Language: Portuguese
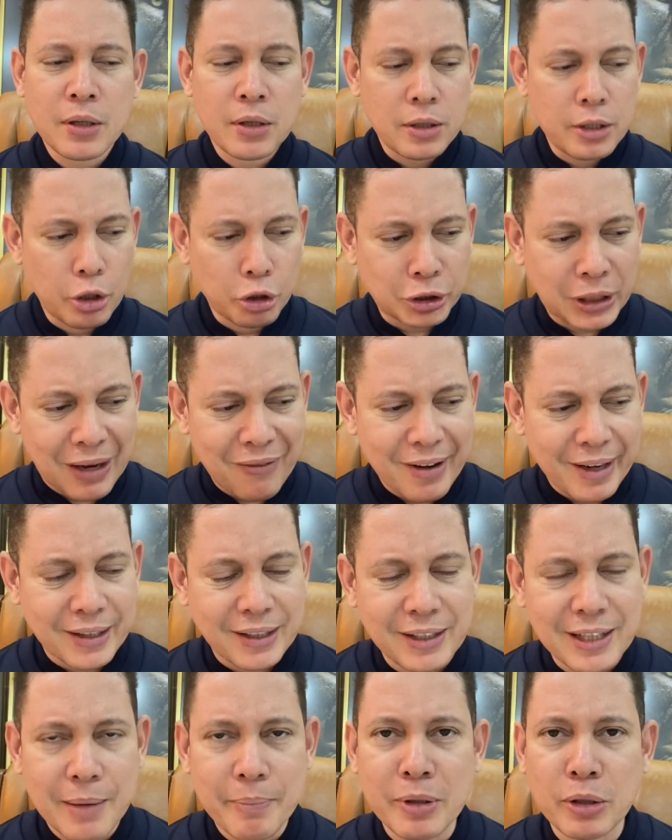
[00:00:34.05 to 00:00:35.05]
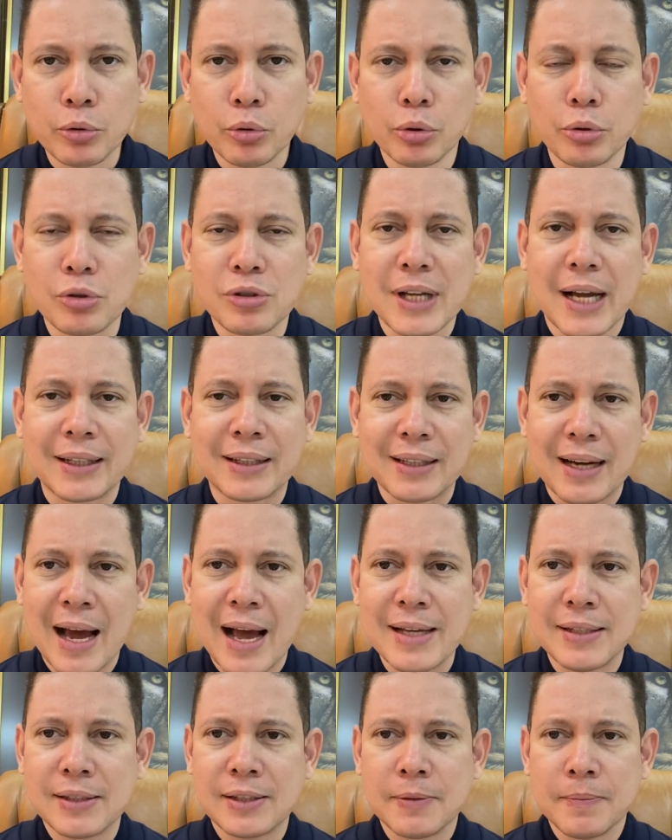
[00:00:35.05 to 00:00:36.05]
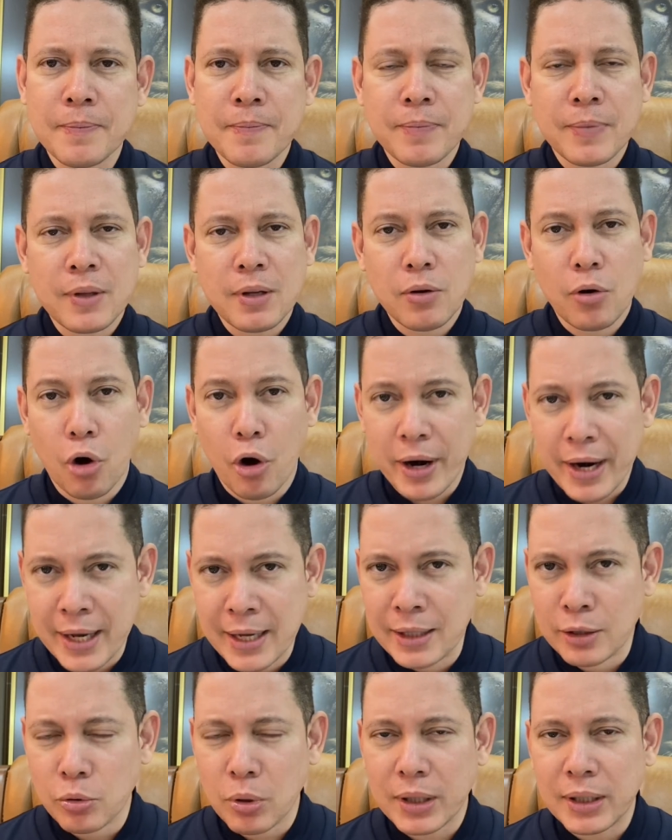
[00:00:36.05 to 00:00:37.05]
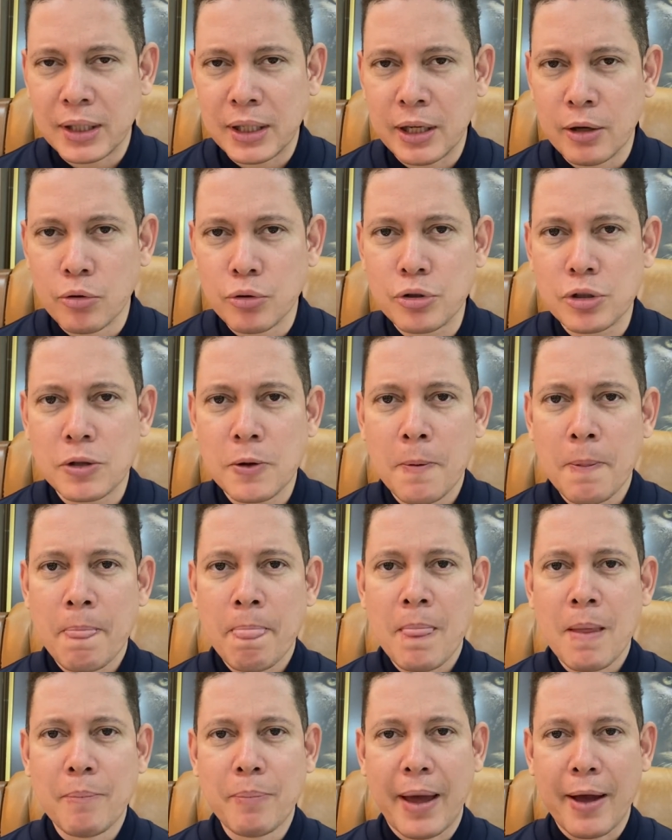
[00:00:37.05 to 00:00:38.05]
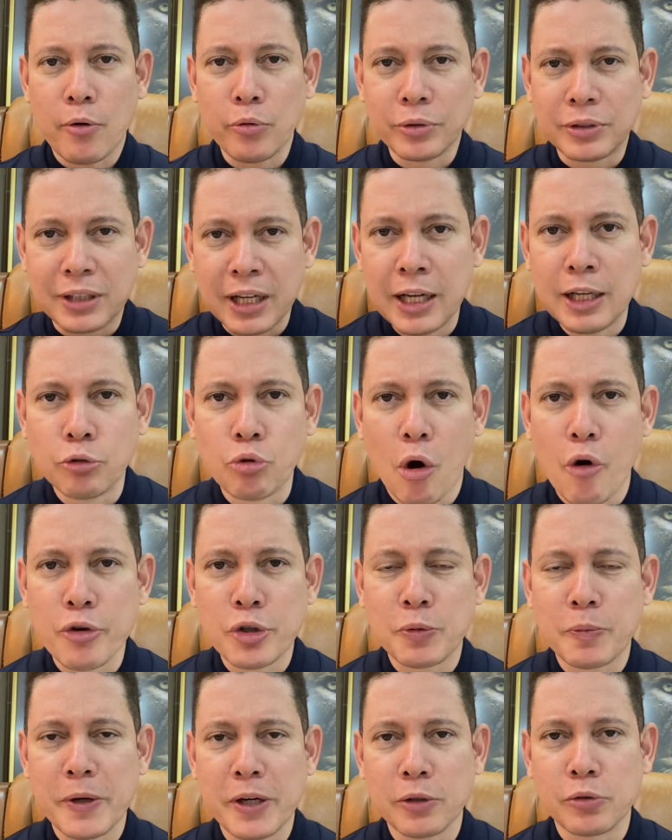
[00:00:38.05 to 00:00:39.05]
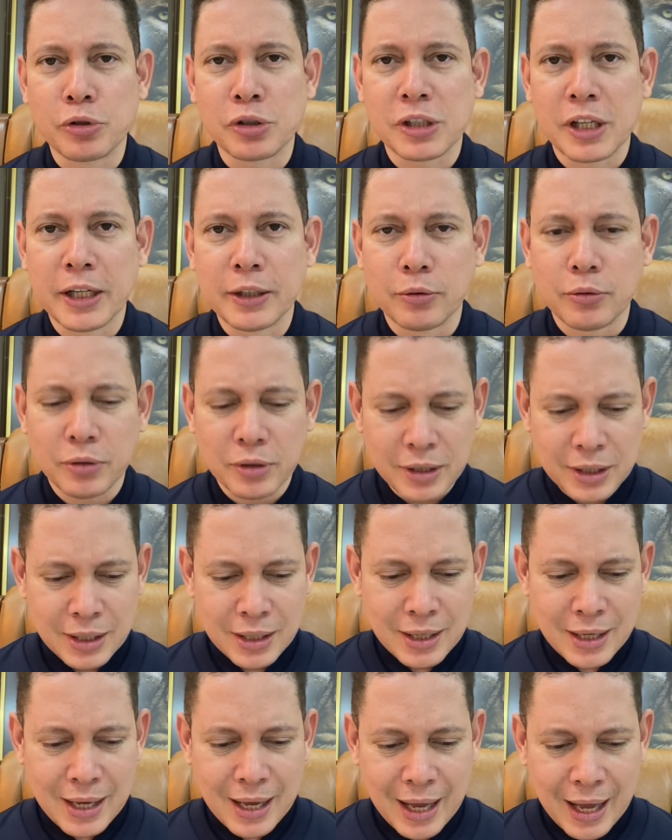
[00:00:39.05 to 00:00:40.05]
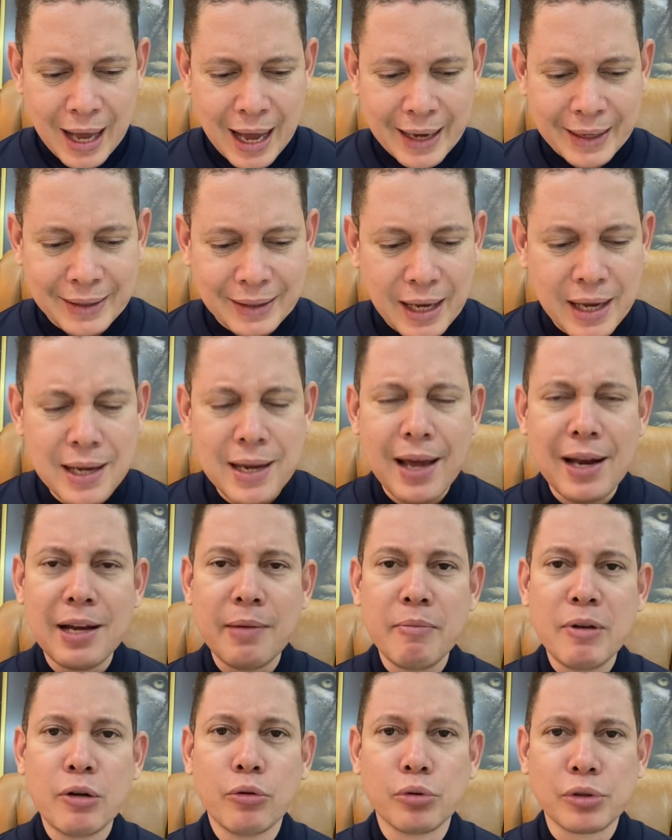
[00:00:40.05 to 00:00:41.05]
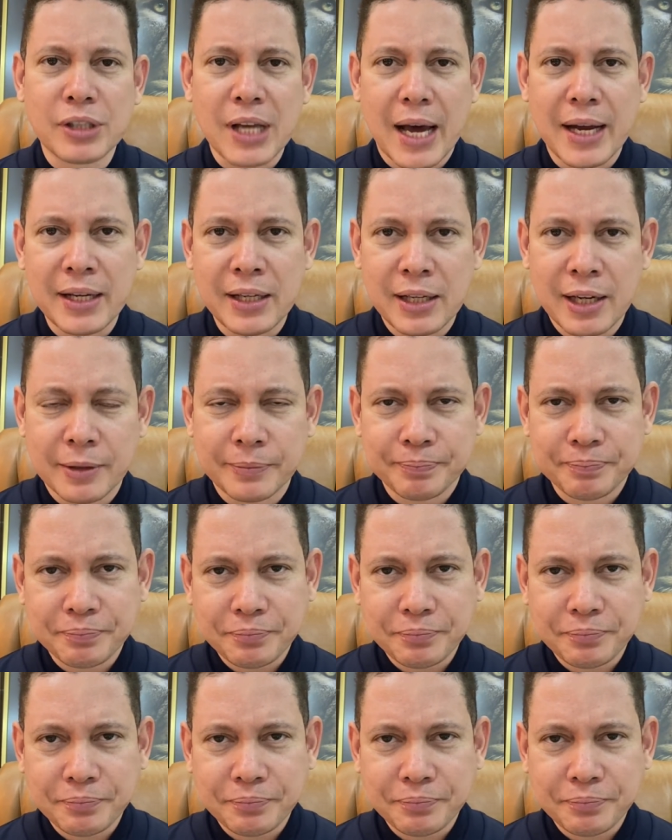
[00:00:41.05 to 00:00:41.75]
Eu estava aqui há minutos atrás orando a Deus, perguntando ao Espírito Santo a quem ele me usaria,